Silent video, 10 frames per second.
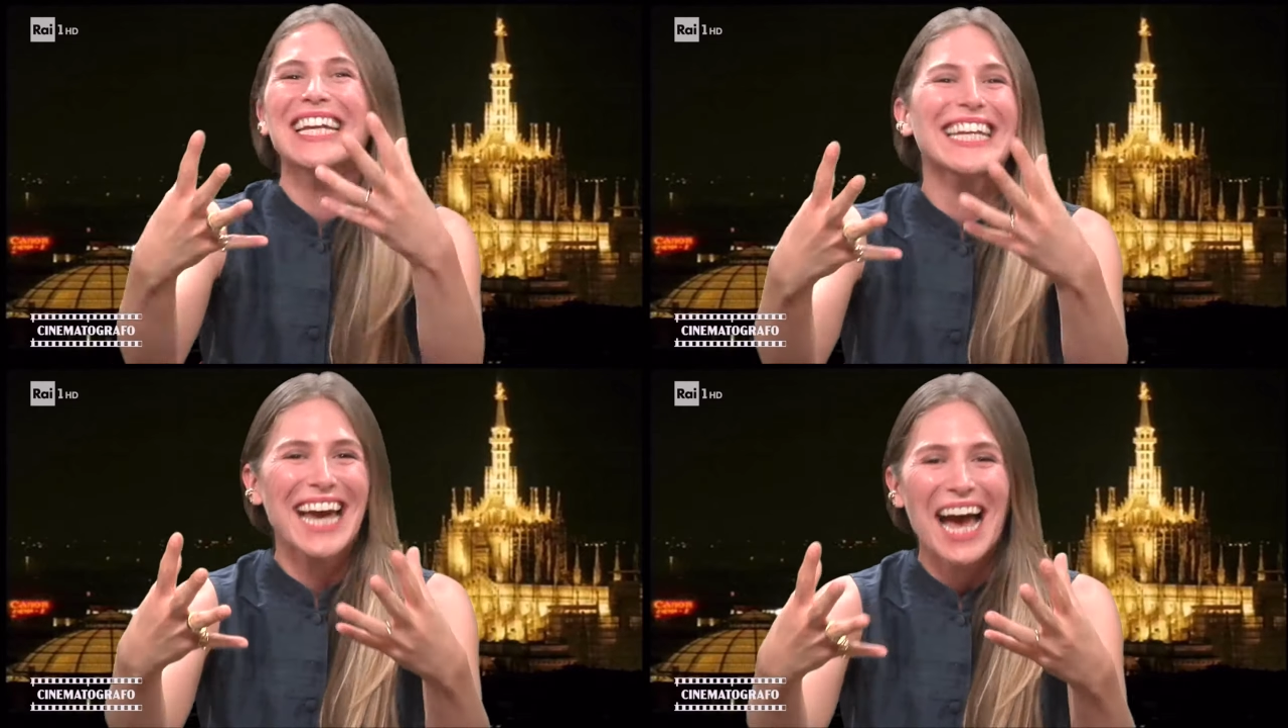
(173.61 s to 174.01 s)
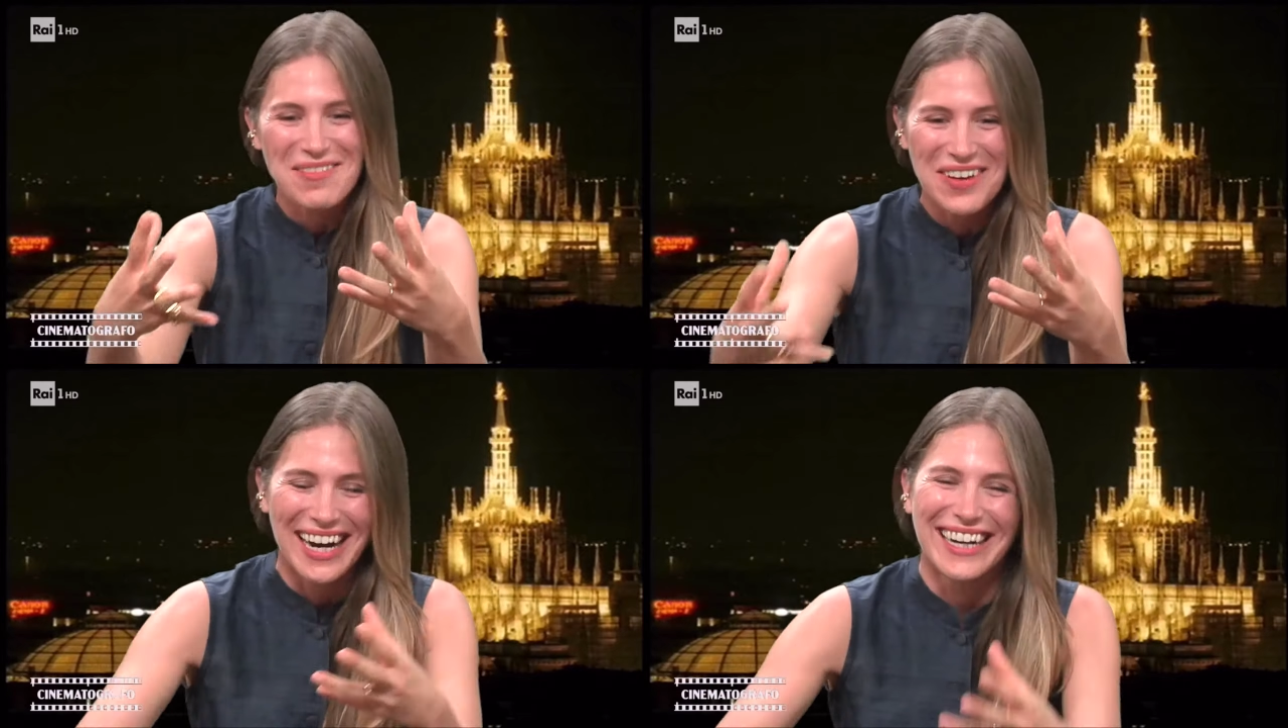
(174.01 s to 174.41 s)
che mi
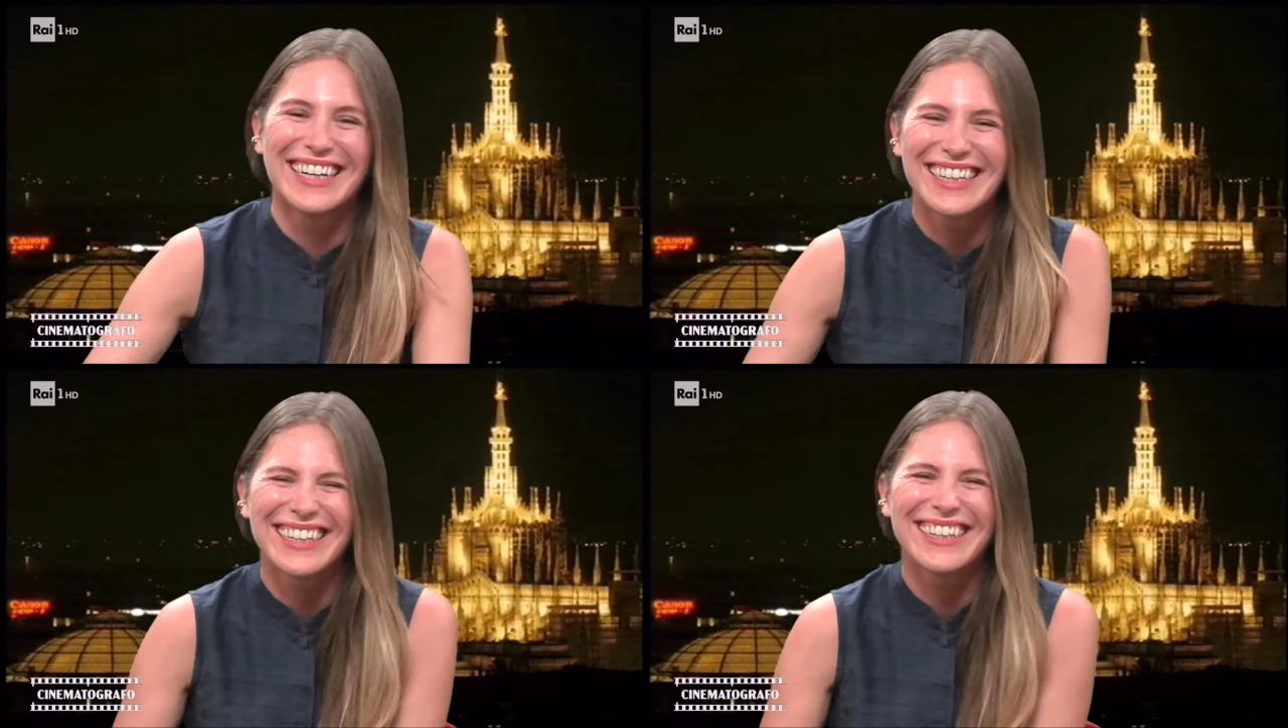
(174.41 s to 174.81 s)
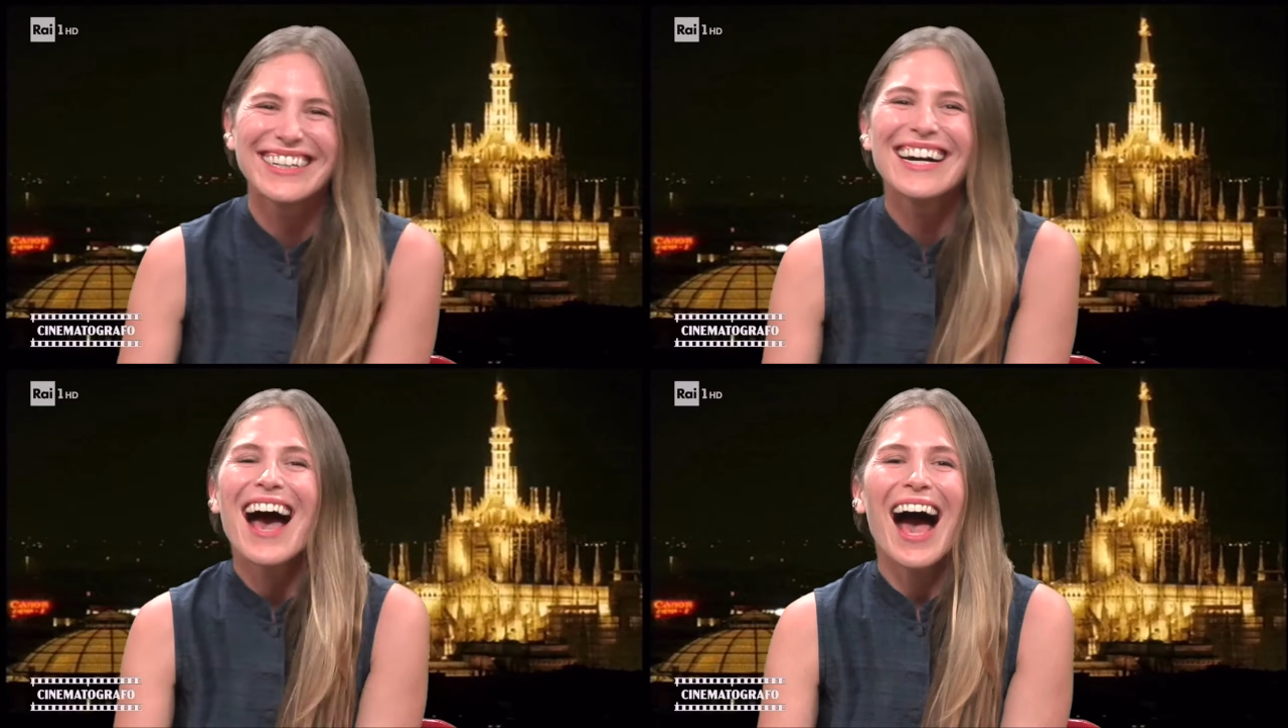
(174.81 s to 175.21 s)
richiama è
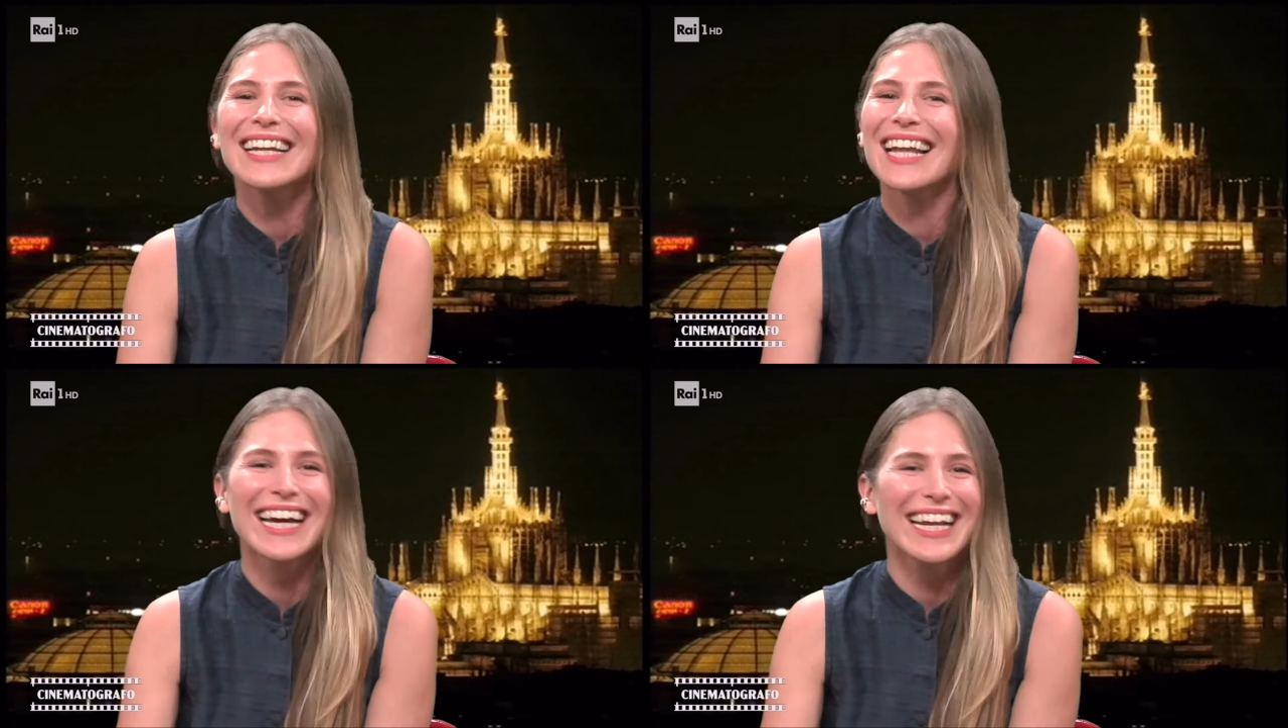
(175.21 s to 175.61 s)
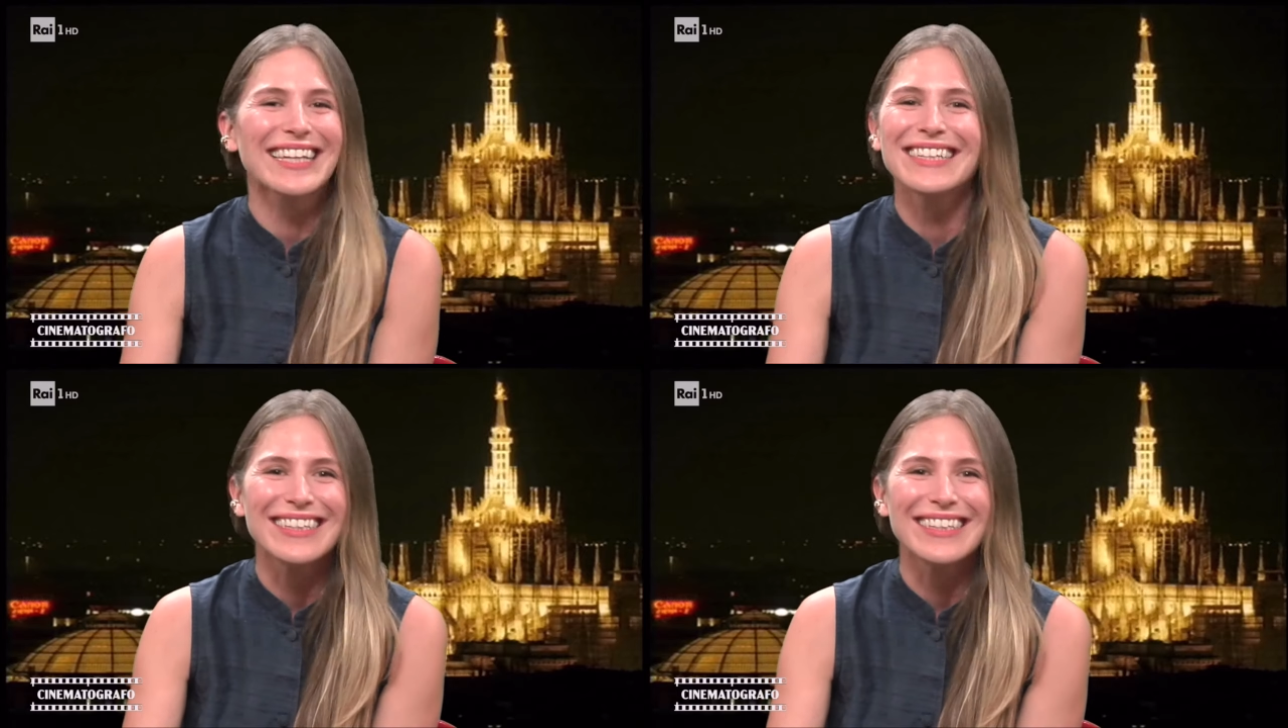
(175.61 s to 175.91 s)
nata a Catania.